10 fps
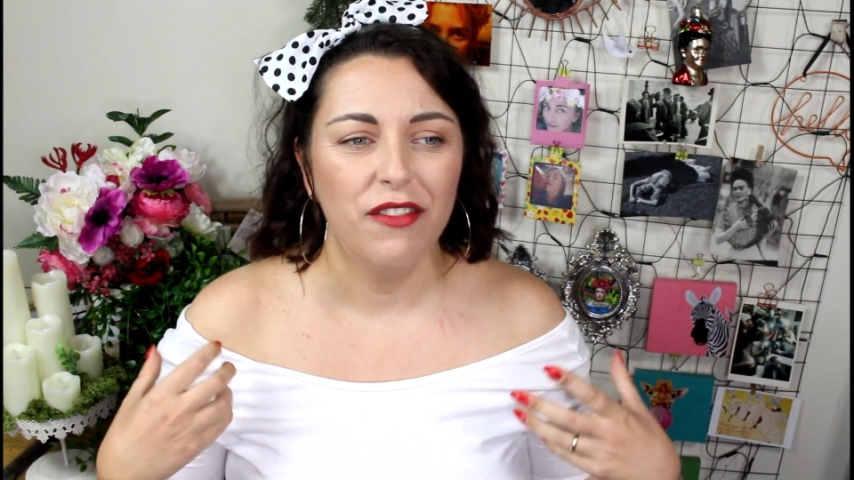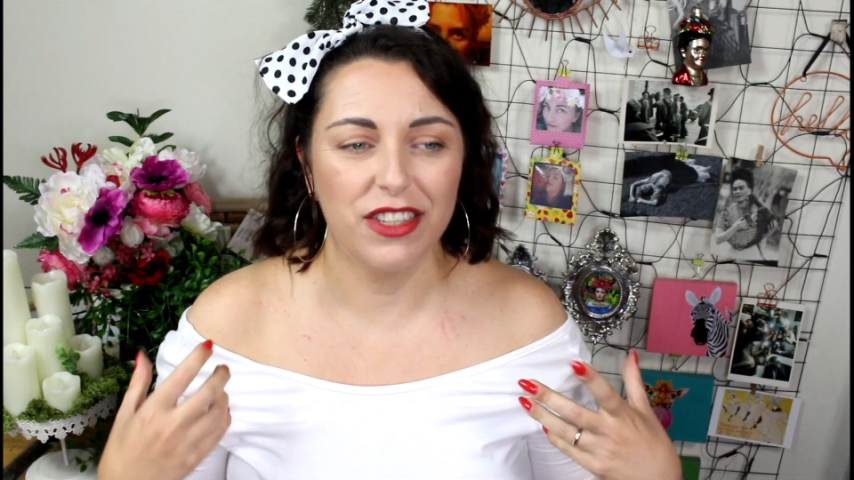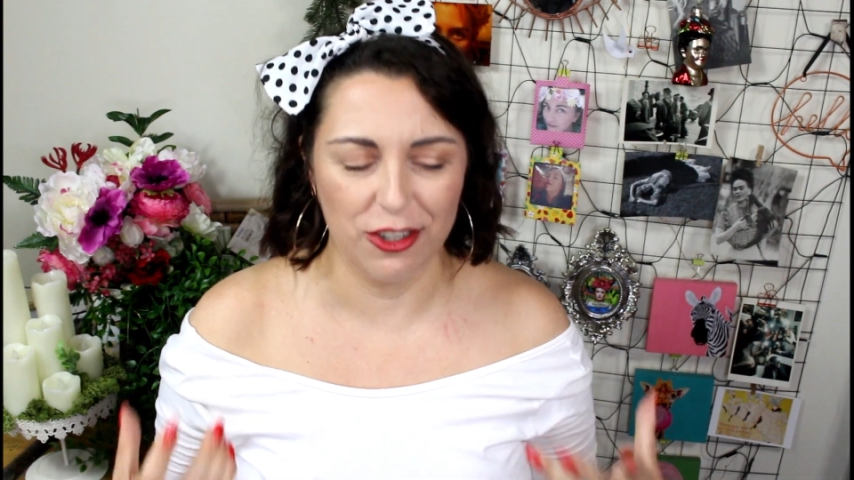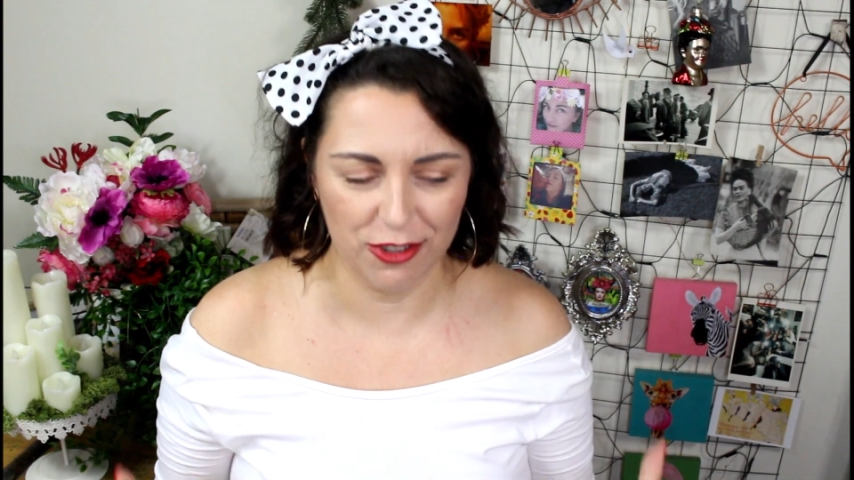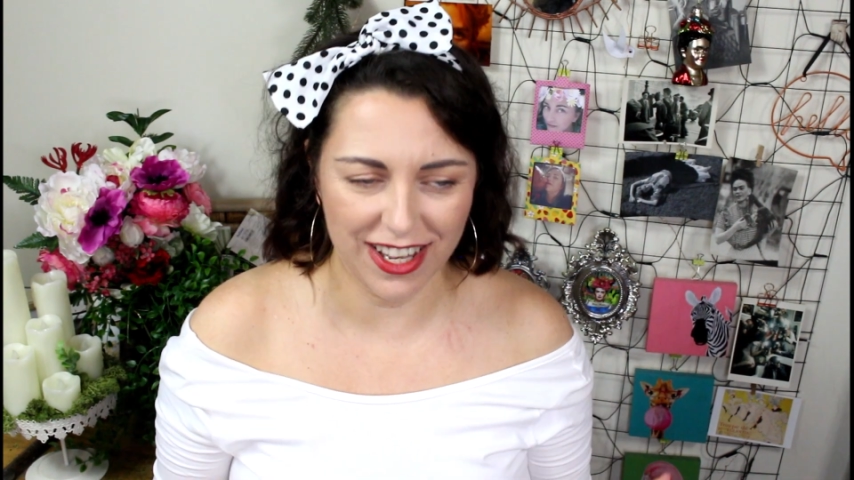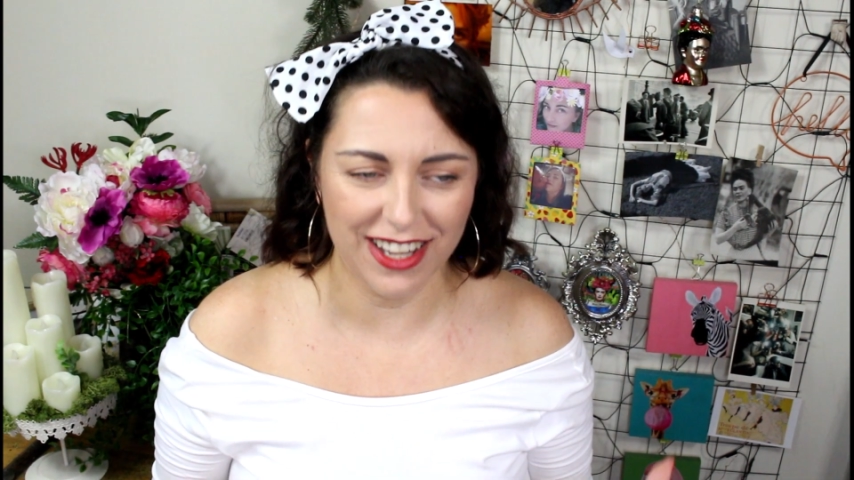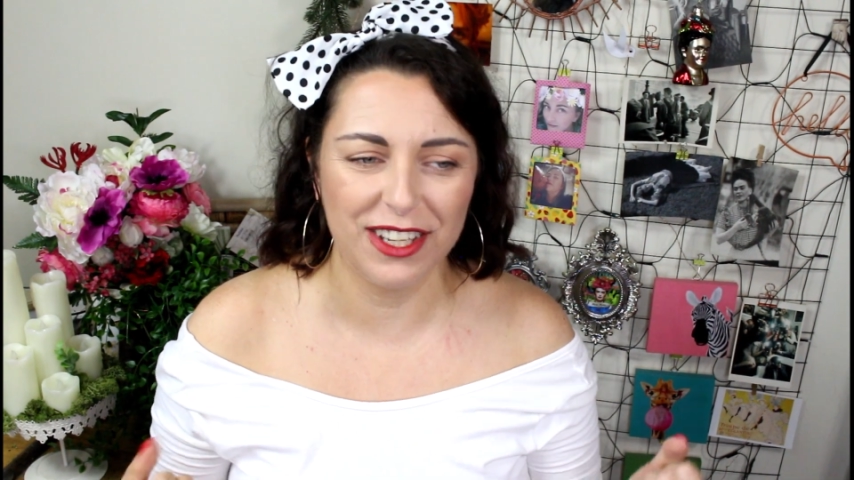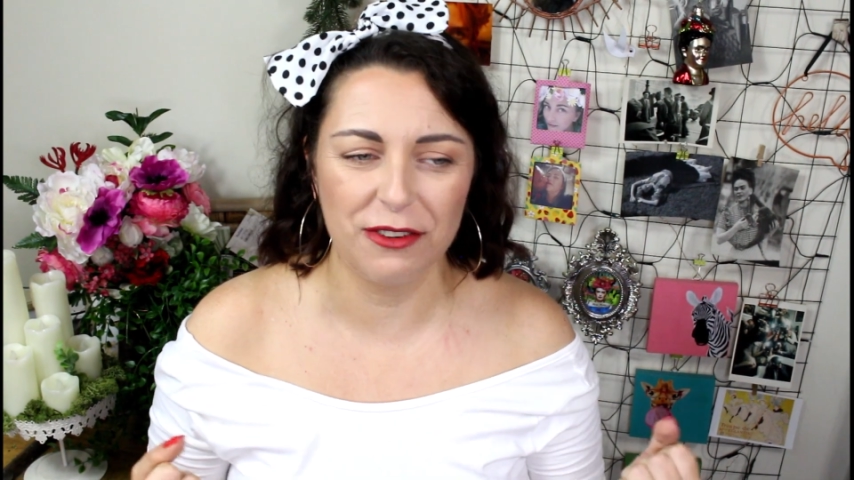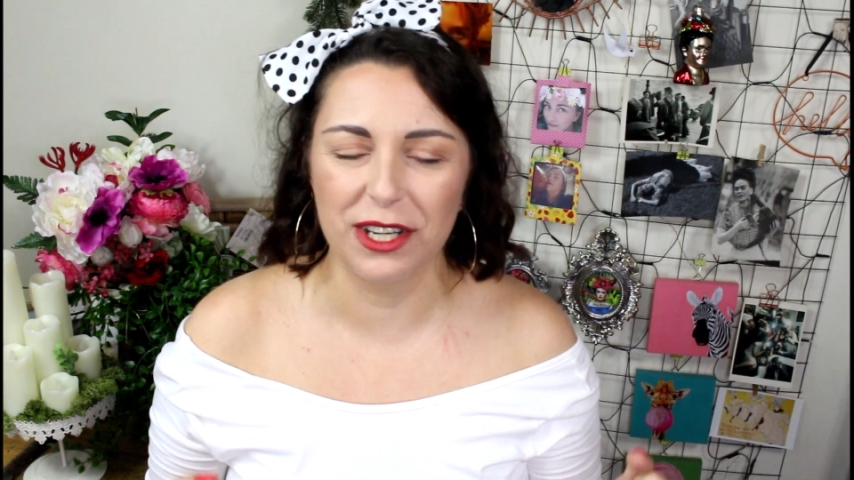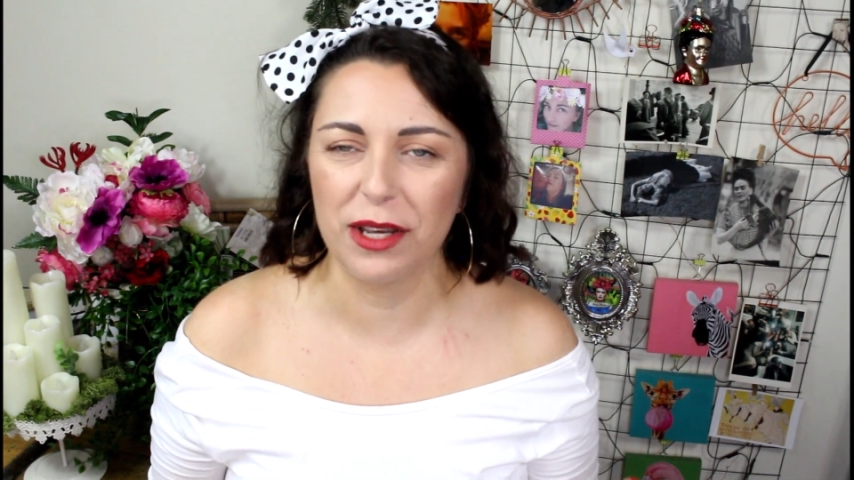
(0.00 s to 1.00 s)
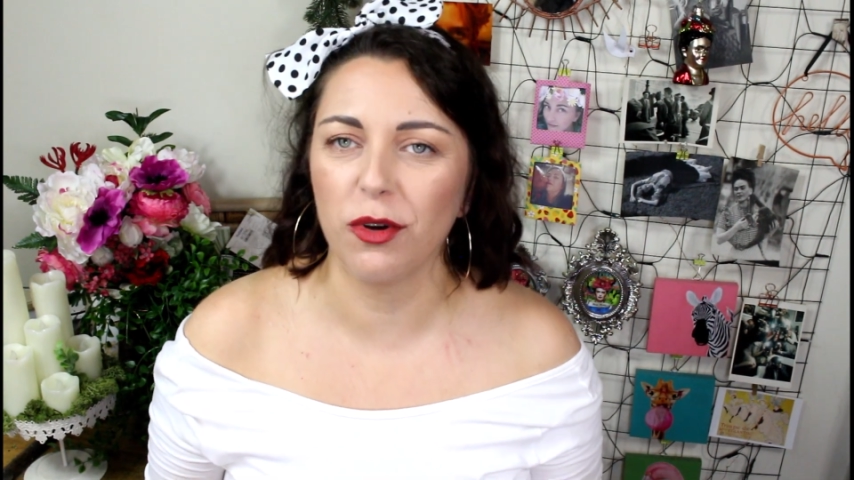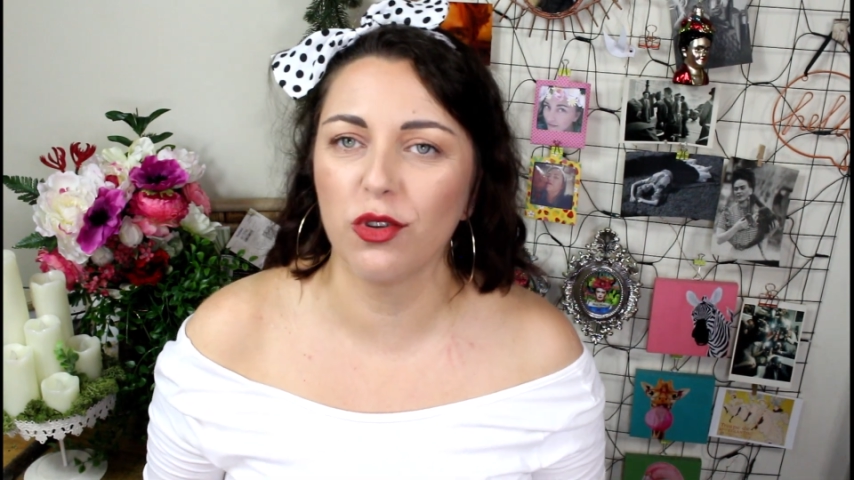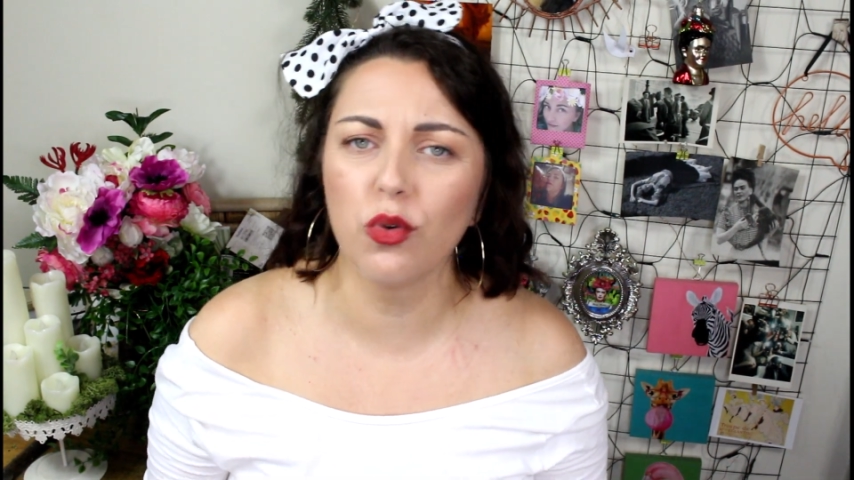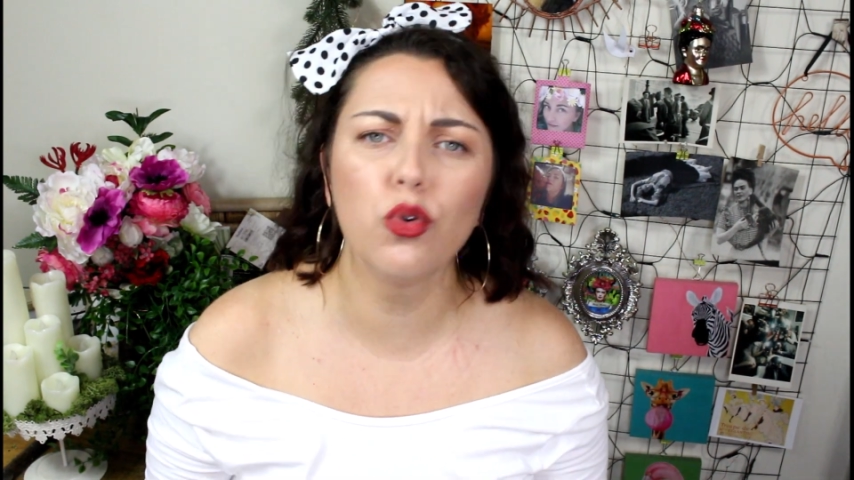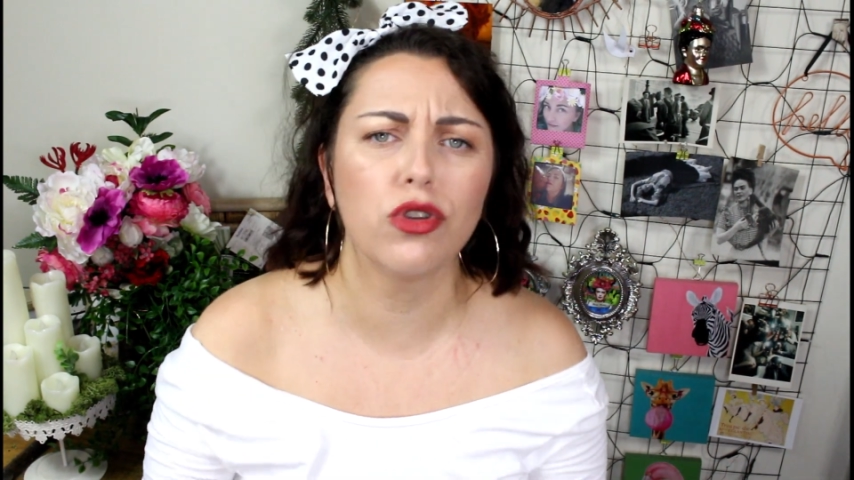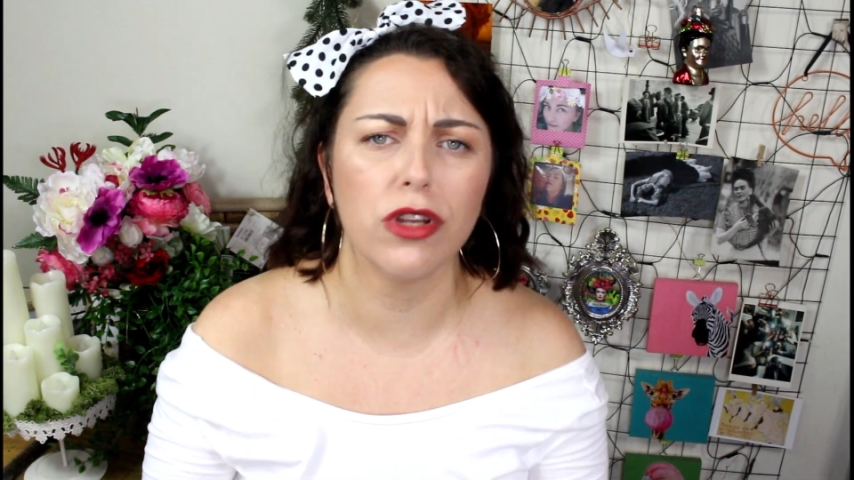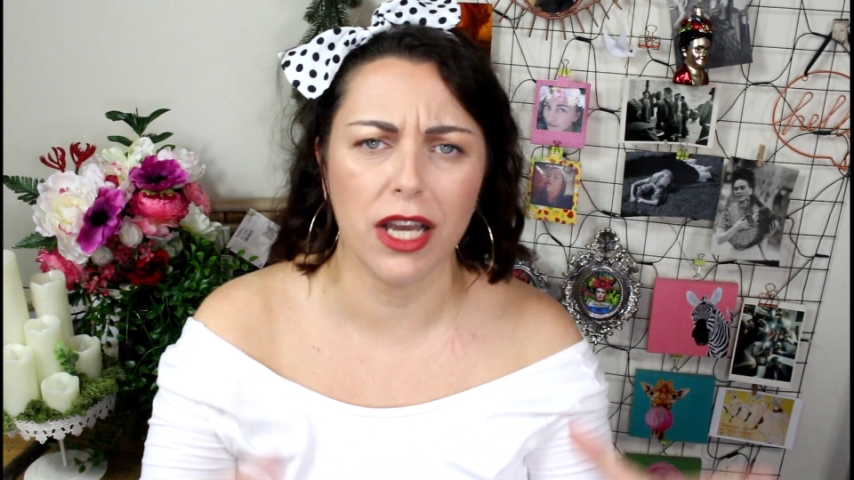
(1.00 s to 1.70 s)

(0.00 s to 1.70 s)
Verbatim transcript: vi siano state in qualche modo utili,